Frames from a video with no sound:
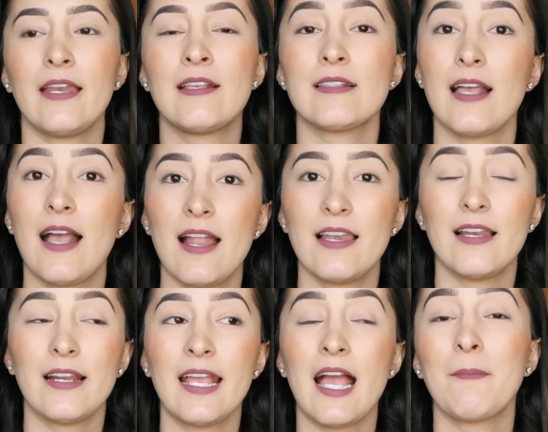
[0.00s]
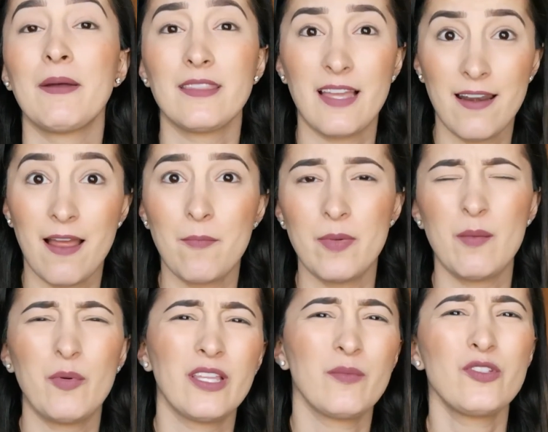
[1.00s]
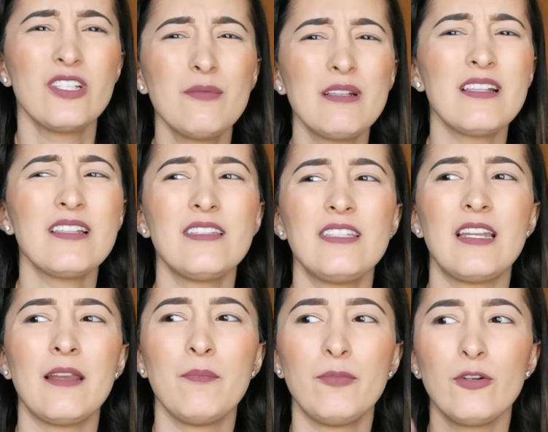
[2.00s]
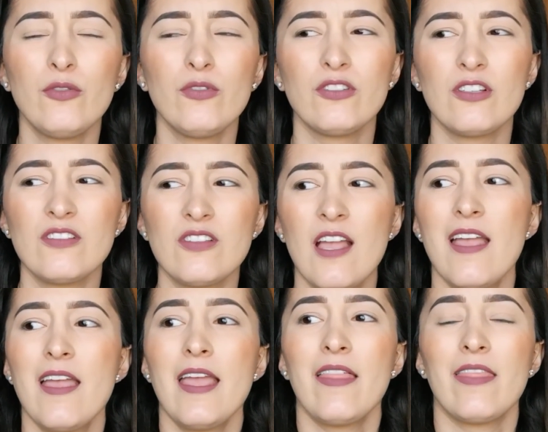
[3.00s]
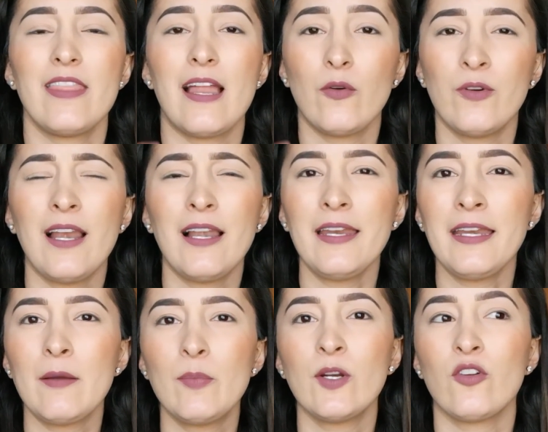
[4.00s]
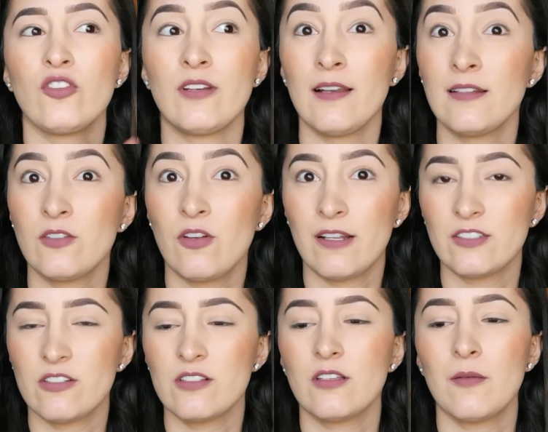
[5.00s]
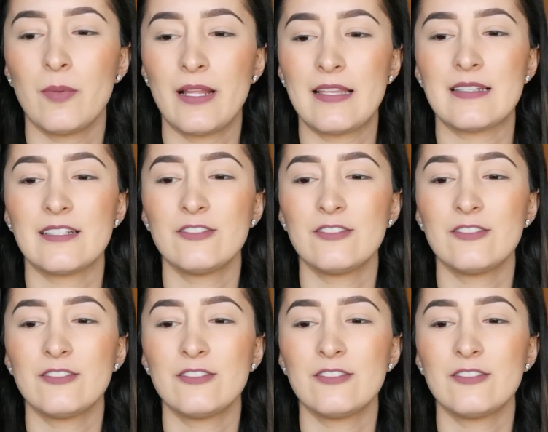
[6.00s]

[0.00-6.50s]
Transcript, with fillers: en esa gama tan amplia, porque muchas veces traen productos de alguna línea pero no traen las colecciones completas.